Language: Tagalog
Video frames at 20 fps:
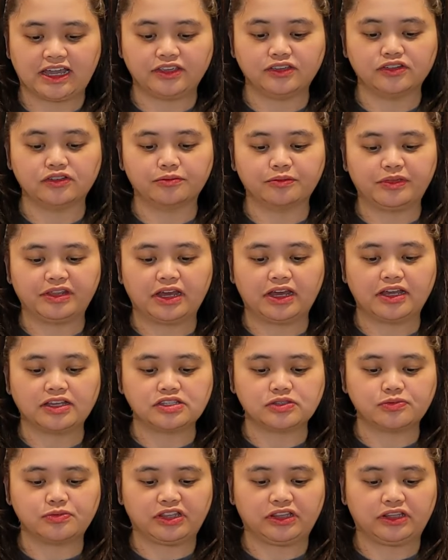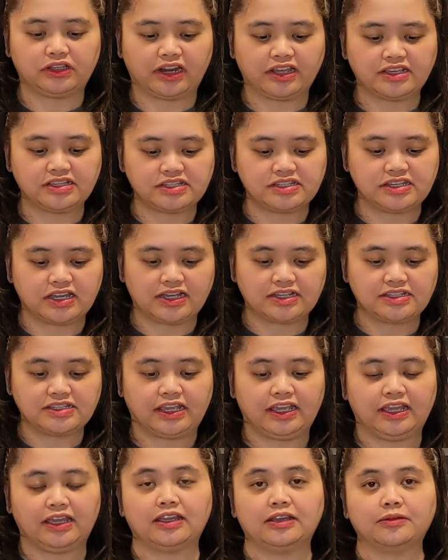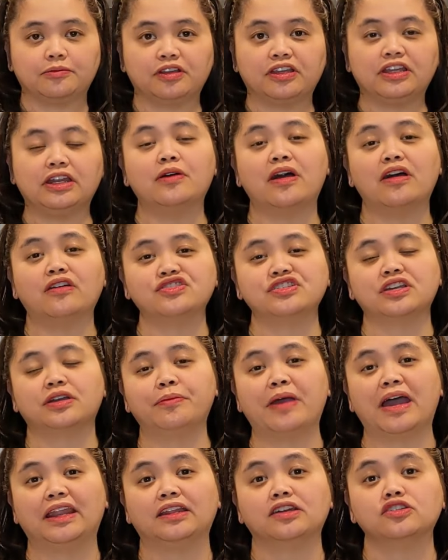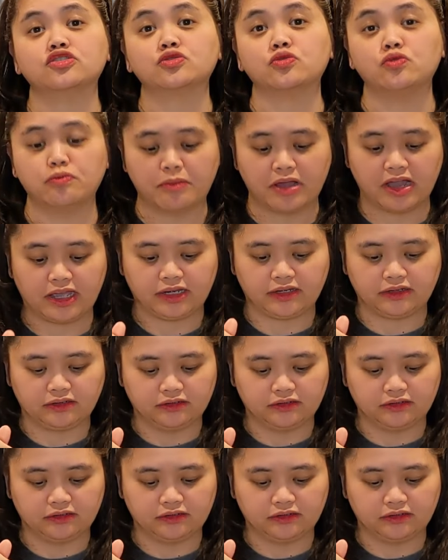yung pinaka-sweet rice niya kasi, ginawa ko siyang parang suman.